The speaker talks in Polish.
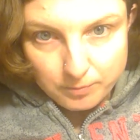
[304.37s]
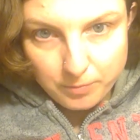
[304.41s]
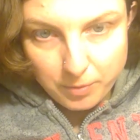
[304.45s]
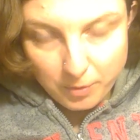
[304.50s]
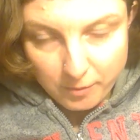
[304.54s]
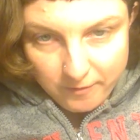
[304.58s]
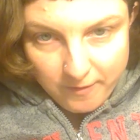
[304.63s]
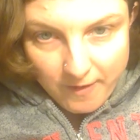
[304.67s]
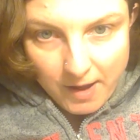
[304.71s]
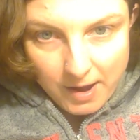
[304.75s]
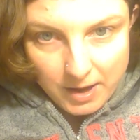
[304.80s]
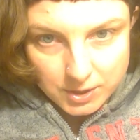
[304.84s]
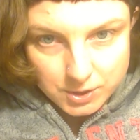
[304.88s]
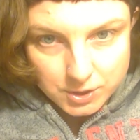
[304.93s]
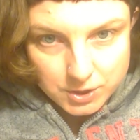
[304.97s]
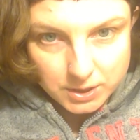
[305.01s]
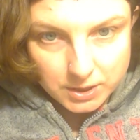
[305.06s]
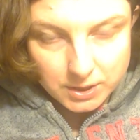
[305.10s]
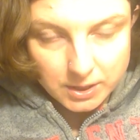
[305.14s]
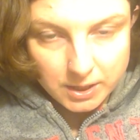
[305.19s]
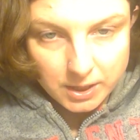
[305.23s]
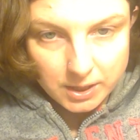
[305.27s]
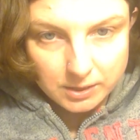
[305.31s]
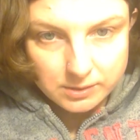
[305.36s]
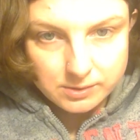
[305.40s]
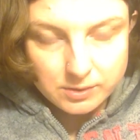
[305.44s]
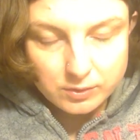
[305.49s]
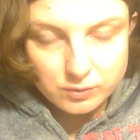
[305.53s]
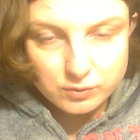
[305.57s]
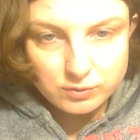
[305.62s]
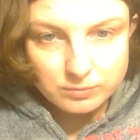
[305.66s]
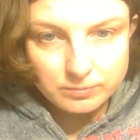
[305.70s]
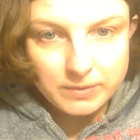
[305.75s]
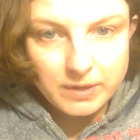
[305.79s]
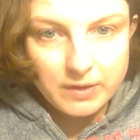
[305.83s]
poważnie.
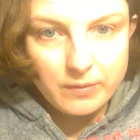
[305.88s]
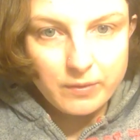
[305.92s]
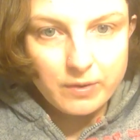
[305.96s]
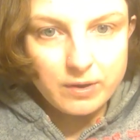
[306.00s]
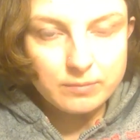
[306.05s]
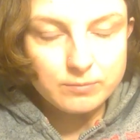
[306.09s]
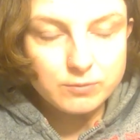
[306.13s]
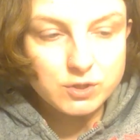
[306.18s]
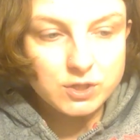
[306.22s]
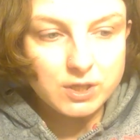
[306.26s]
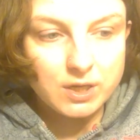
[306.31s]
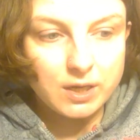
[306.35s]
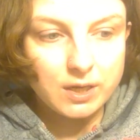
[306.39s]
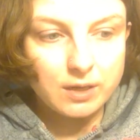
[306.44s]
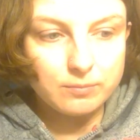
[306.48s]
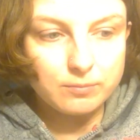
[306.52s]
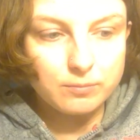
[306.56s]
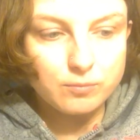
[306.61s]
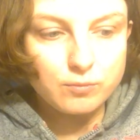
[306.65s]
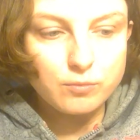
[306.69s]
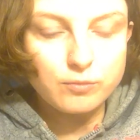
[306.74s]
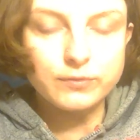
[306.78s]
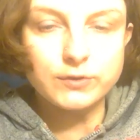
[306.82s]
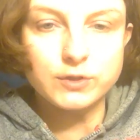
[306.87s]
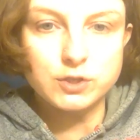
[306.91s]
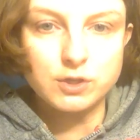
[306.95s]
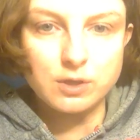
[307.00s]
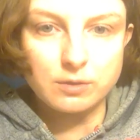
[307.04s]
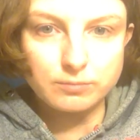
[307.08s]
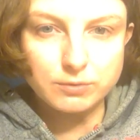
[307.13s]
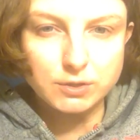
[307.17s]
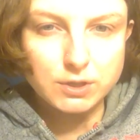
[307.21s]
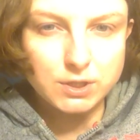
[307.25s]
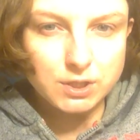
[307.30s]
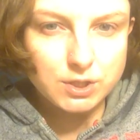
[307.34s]
Zrozumiałam, że mówisz do
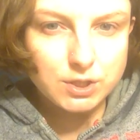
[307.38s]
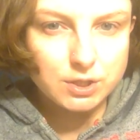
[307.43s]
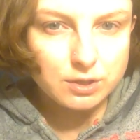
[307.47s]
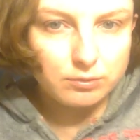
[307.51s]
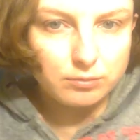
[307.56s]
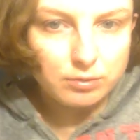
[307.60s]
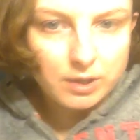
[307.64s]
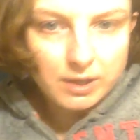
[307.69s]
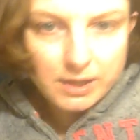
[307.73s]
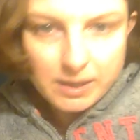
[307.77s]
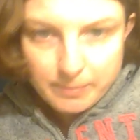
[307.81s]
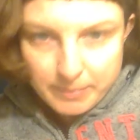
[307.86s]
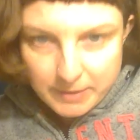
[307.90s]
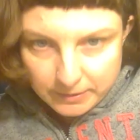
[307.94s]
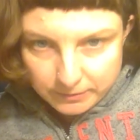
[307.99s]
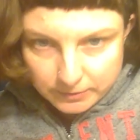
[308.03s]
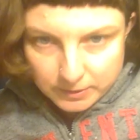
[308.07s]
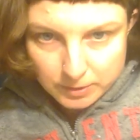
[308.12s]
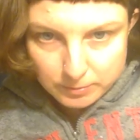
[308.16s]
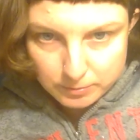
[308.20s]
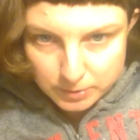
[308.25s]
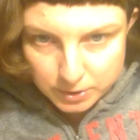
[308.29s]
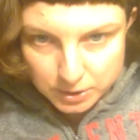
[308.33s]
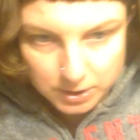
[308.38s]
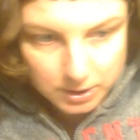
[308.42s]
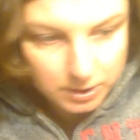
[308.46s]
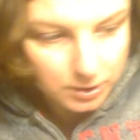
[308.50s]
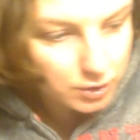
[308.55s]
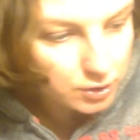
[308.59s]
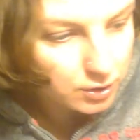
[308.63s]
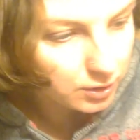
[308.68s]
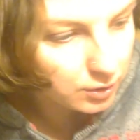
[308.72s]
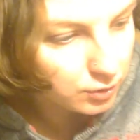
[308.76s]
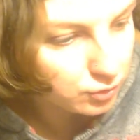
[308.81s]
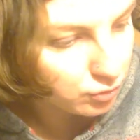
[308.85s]
mnie rzeczy, które naprawdę
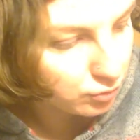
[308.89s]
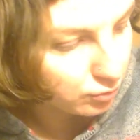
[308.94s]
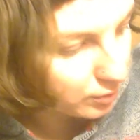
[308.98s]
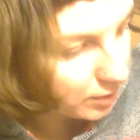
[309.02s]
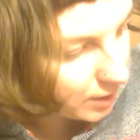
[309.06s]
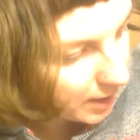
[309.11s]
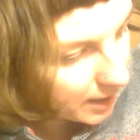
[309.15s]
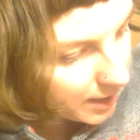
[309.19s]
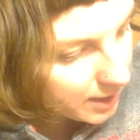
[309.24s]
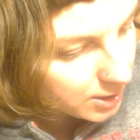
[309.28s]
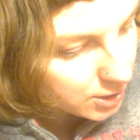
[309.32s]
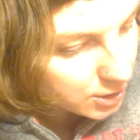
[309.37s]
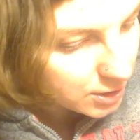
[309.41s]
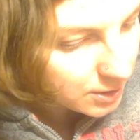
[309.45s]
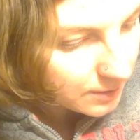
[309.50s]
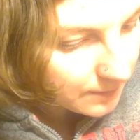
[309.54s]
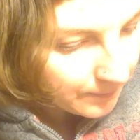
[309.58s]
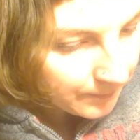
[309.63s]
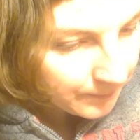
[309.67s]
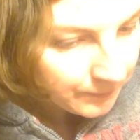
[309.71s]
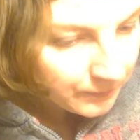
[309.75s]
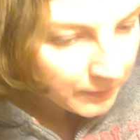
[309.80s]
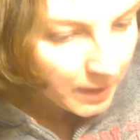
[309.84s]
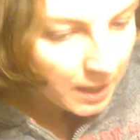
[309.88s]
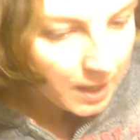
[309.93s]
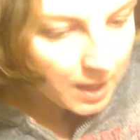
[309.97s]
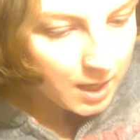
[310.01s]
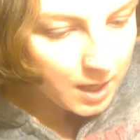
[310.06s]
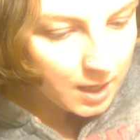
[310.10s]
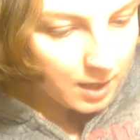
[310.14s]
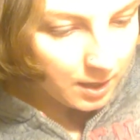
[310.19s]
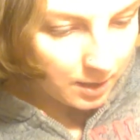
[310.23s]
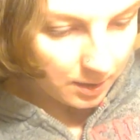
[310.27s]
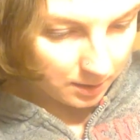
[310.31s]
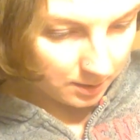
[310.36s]
myślisz i czujesz.
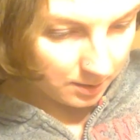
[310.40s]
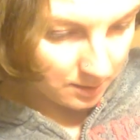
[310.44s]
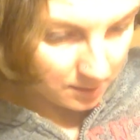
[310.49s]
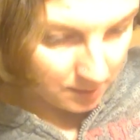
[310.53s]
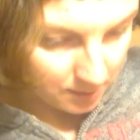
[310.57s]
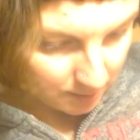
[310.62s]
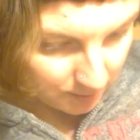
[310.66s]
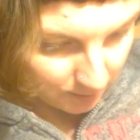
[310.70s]
Yy,